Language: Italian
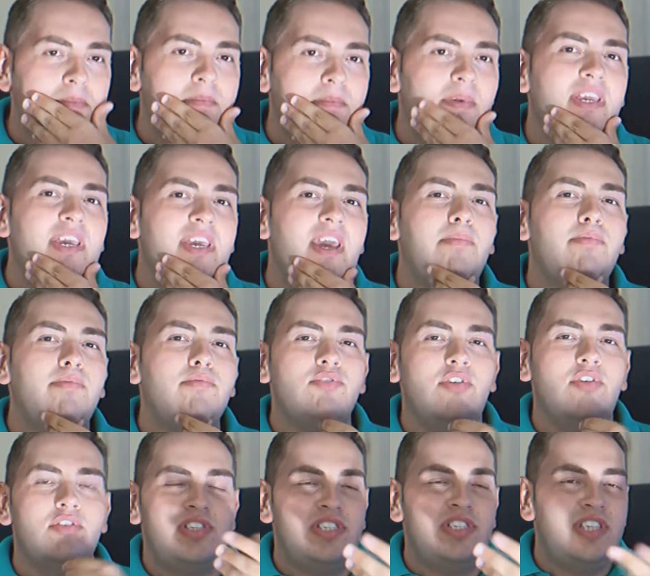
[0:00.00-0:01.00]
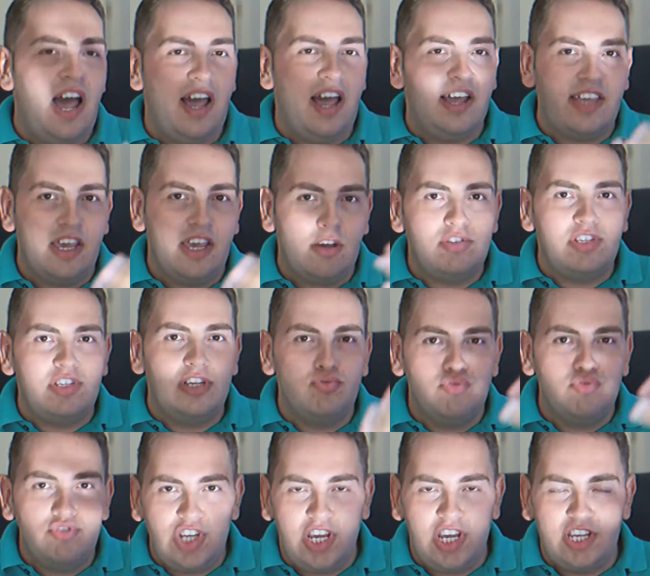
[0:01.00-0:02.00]
per chi appunto sa che cosa è
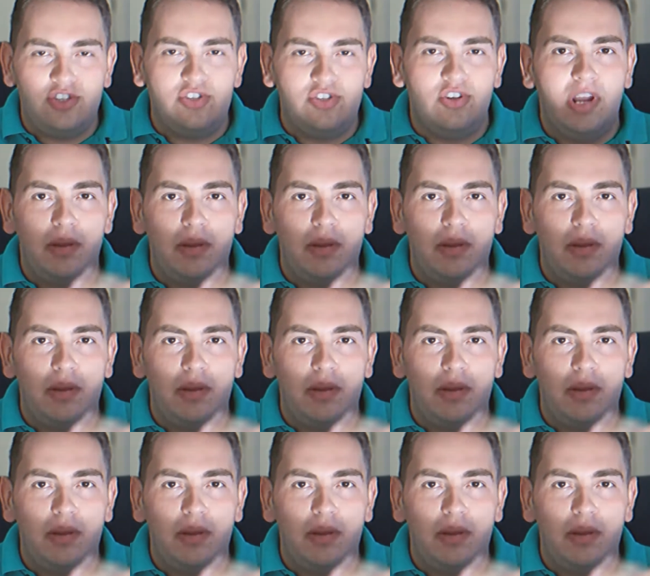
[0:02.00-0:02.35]
successo